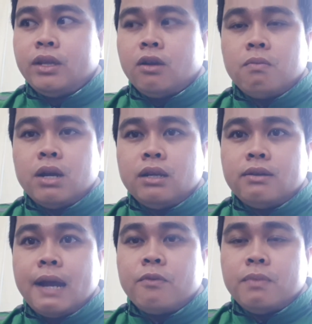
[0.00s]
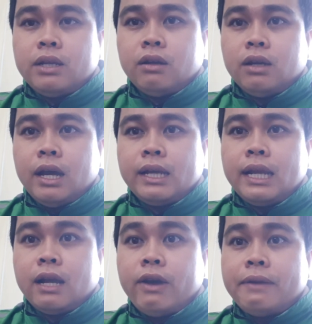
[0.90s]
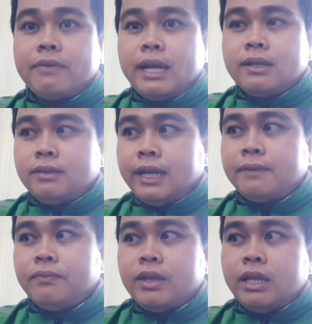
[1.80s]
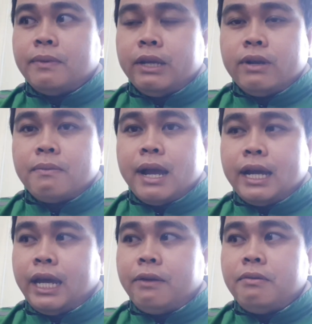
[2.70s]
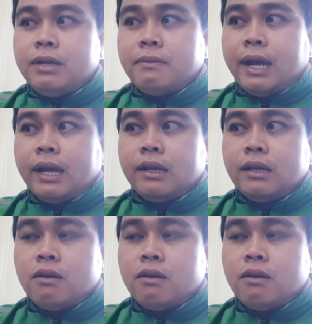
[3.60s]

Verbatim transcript: còn bên ráp của mình thuận lợi cái là có express nha nhưng mà nếu các bạn khéo các bạn à,